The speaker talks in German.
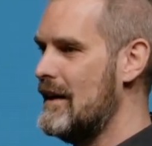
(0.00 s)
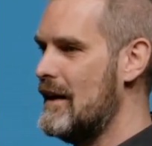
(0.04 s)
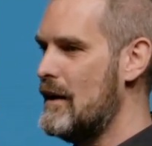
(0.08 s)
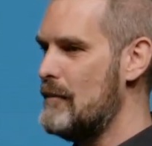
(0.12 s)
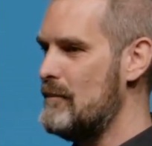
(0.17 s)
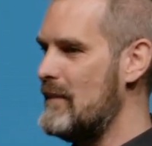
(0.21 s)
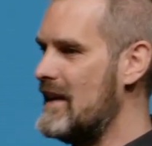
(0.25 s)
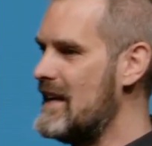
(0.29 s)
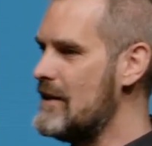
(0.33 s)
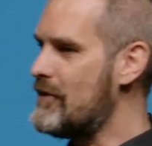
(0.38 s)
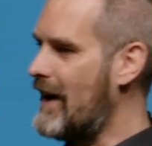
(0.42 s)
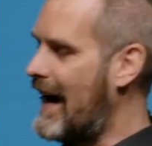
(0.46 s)

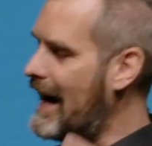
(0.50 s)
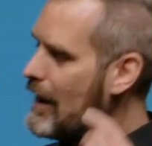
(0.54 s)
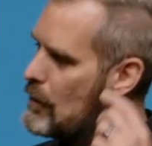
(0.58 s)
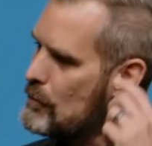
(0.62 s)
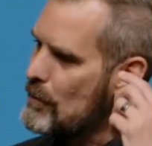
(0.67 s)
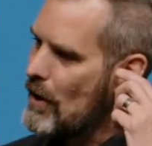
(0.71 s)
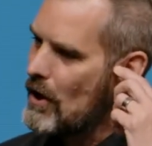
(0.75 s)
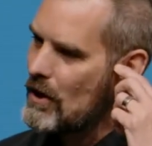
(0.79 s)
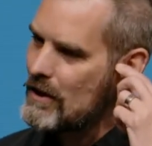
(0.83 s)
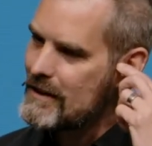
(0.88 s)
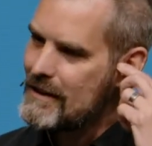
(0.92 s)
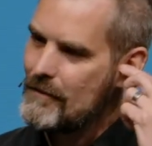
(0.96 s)
Meine Frau
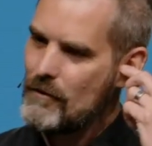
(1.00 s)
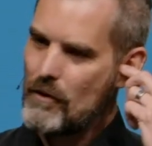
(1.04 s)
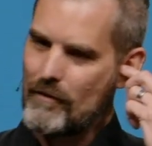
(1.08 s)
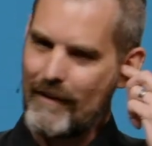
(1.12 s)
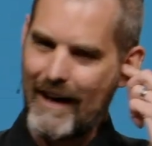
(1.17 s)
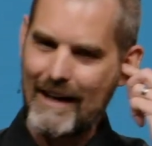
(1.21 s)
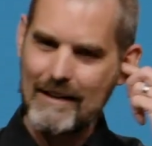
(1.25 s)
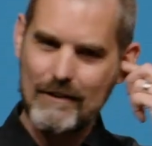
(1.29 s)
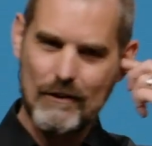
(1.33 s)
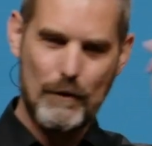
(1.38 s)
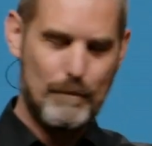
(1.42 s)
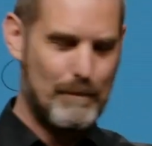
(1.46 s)
macht im
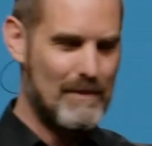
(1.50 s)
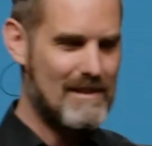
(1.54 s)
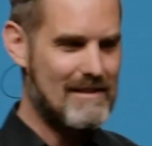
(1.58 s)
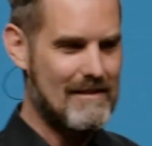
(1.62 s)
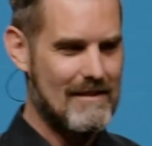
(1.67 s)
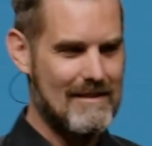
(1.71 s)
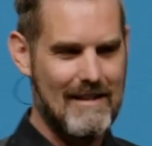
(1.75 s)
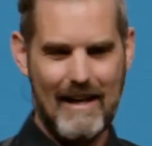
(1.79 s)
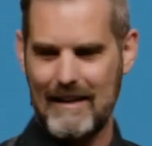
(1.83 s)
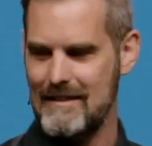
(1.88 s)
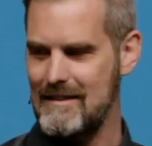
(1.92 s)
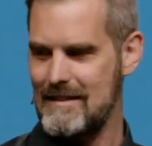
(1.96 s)
Moment etwas,
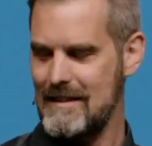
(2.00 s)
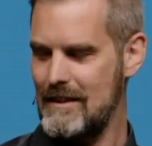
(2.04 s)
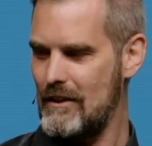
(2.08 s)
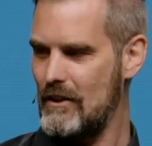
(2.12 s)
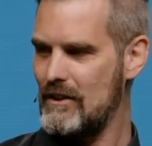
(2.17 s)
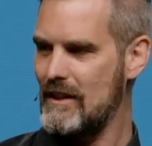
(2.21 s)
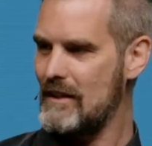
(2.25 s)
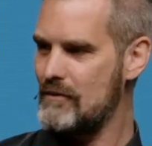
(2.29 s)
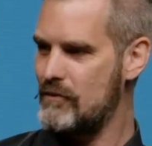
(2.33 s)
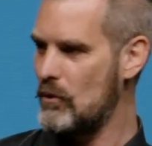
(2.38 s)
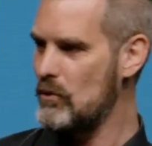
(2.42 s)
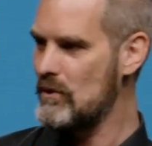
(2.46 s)
das hat sie nicht
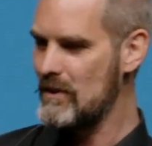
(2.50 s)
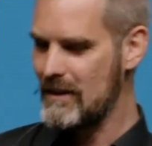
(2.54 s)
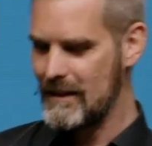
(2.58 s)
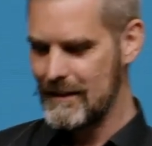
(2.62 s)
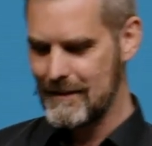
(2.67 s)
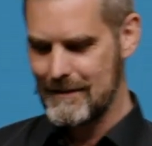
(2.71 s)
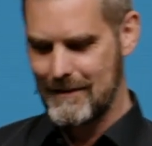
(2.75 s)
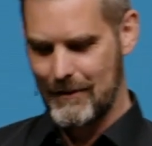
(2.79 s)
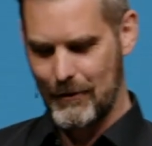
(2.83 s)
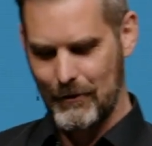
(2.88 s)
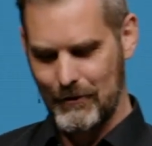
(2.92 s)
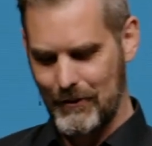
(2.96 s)
erfunden,
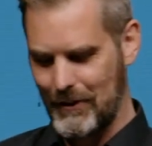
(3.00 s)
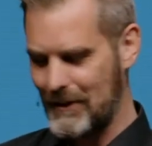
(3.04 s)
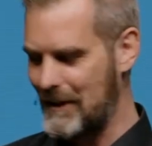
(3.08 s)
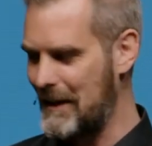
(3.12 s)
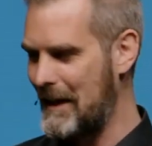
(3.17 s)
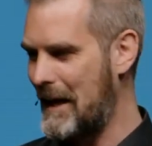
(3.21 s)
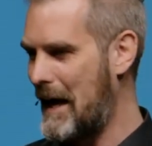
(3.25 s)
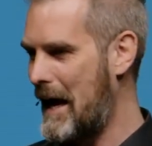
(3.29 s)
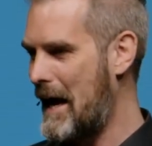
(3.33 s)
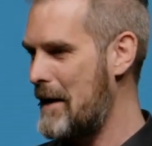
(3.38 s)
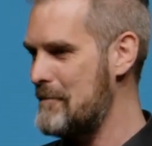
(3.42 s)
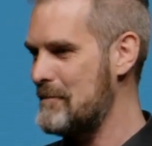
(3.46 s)
sondern
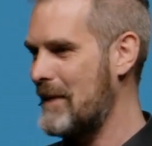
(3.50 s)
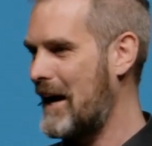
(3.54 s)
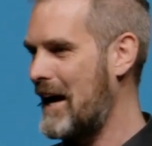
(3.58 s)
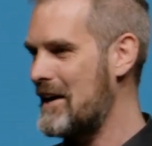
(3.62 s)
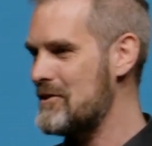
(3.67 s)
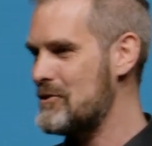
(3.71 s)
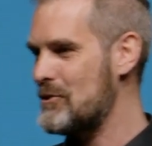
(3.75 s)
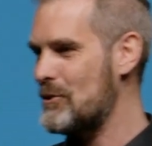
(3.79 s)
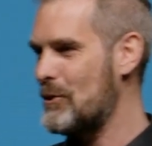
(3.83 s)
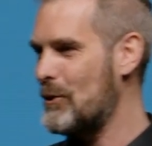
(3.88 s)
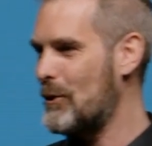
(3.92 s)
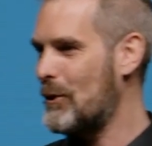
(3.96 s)
äh, haben wir auch
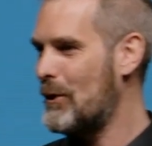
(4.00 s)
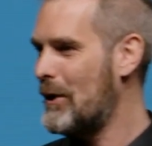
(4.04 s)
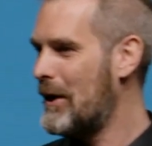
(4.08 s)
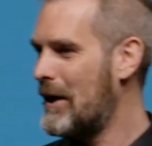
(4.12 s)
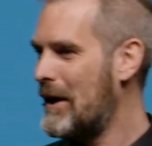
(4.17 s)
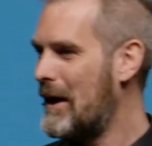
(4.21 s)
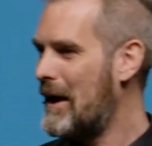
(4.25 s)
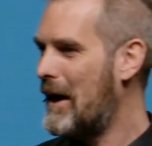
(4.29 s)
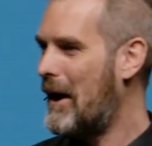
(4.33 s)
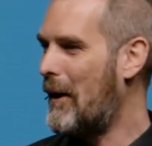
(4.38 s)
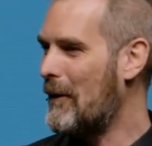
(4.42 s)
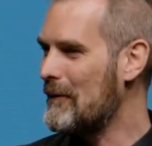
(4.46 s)
schon
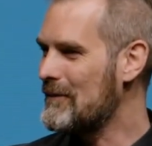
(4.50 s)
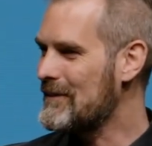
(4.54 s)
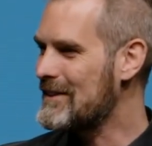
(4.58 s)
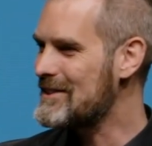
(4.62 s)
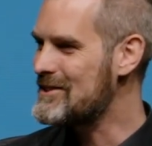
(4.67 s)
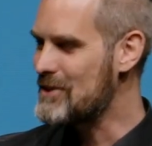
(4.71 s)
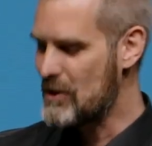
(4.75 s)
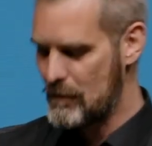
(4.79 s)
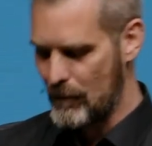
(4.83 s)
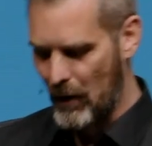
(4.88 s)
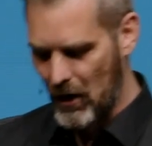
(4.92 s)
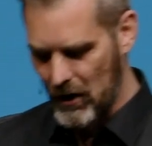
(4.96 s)

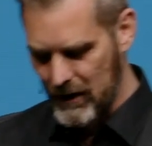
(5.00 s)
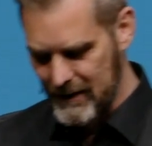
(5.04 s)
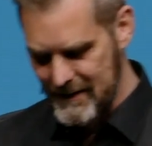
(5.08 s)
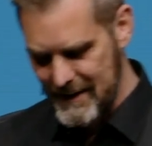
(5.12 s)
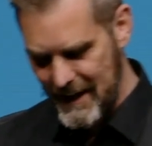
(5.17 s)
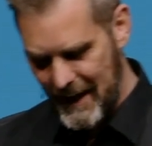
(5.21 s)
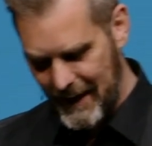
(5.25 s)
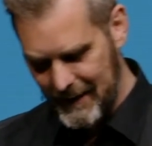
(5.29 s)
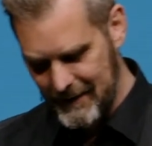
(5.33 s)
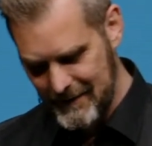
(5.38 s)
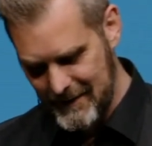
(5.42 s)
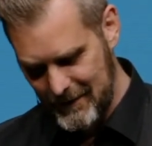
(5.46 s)
anders gemacht. Sie
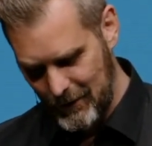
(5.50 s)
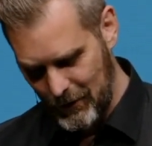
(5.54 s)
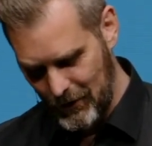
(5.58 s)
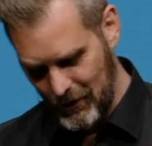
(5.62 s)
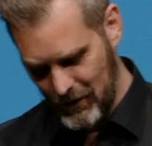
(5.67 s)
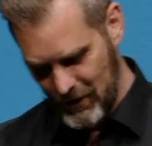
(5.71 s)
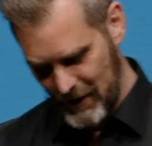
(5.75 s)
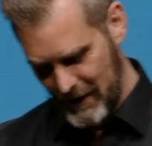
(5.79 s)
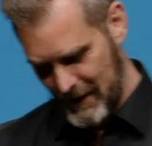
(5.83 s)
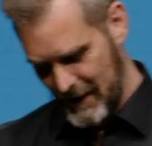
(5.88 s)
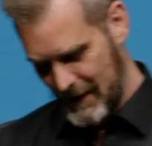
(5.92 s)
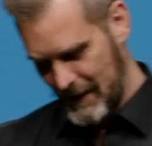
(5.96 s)
hat
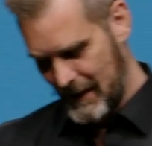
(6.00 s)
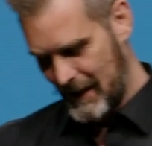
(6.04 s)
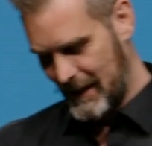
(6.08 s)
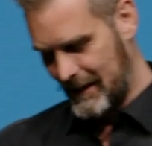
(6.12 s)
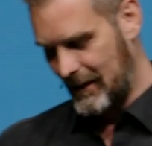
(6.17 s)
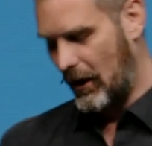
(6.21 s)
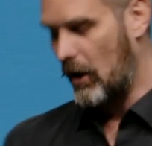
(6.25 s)
so eine